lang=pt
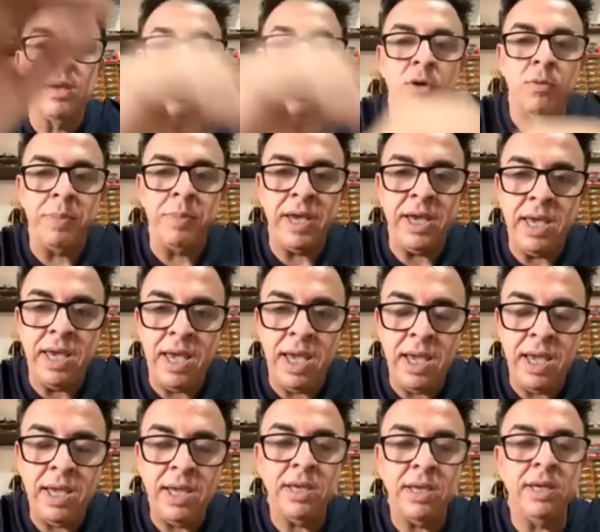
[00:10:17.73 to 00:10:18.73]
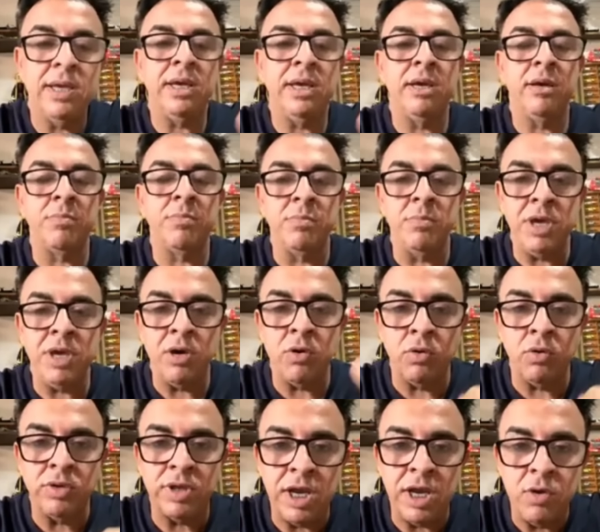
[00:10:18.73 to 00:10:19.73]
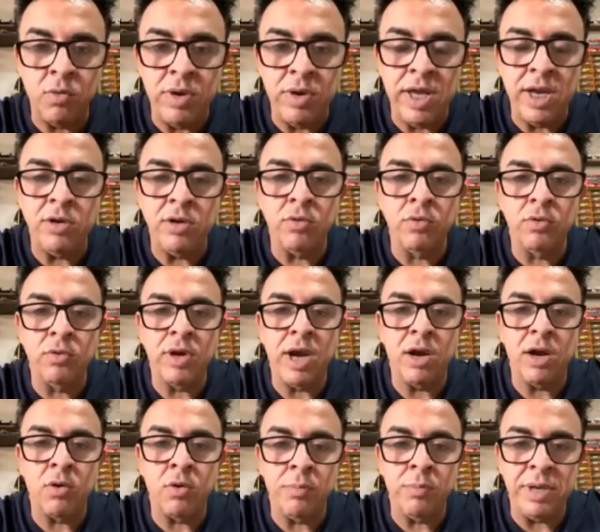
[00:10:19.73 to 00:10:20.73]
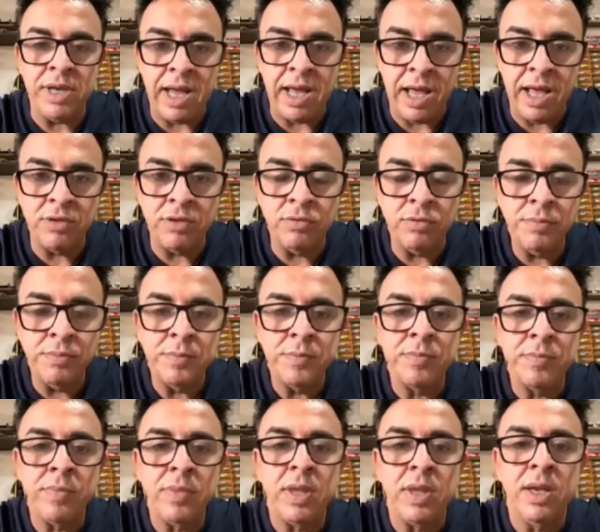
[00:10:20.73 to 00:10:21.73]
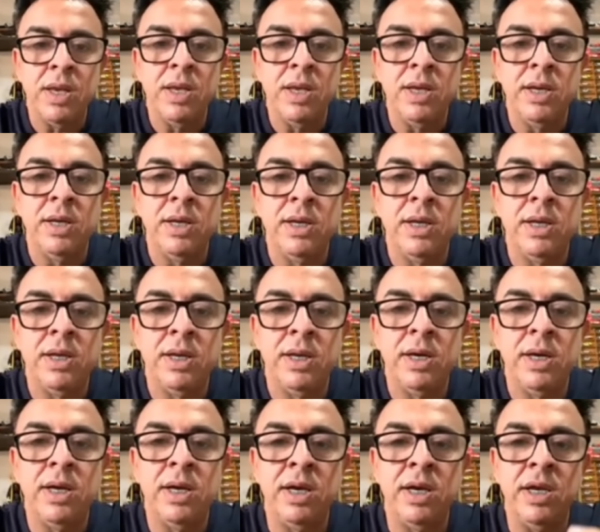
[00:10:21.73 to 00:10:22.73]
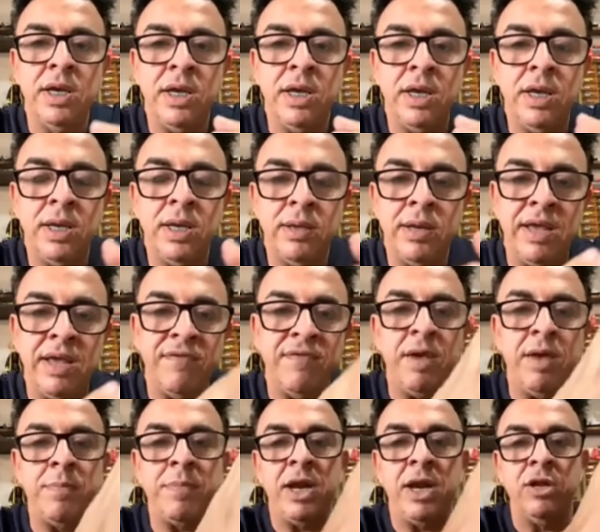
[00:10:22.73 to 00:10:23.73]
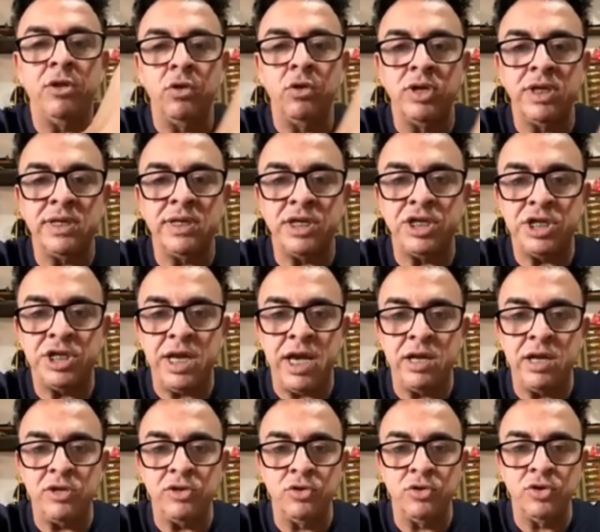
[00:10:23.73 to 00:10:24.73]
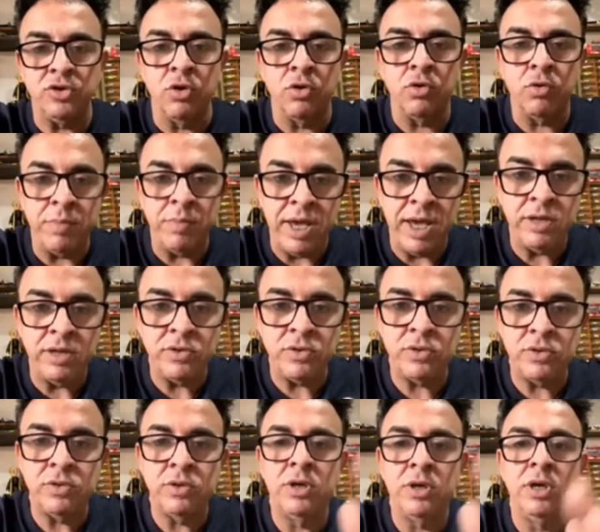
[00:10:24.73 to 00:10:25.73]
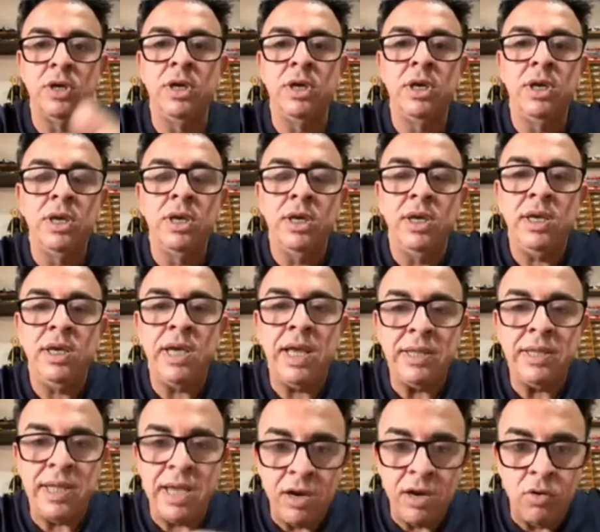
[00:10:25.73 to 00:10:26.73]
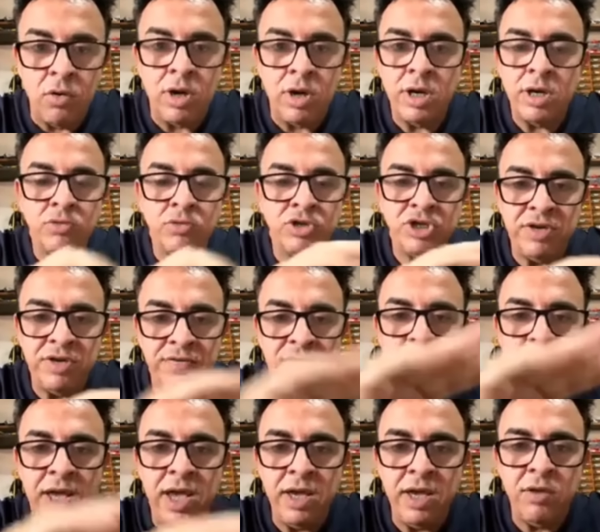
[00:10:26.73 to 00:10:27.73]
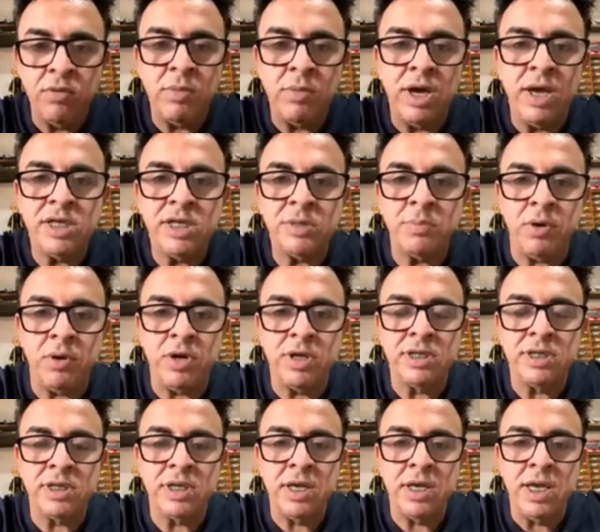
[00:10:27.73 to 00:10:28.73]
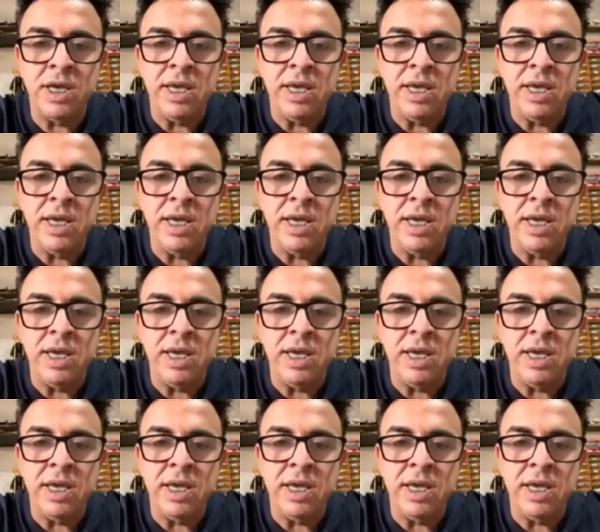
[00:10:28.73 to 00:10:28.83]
Eu peguei, em, me encontrei com ele num lugar combinado, uh, levei para ele todas as xerox dos documentos e até agora não tive nenhuma resposta.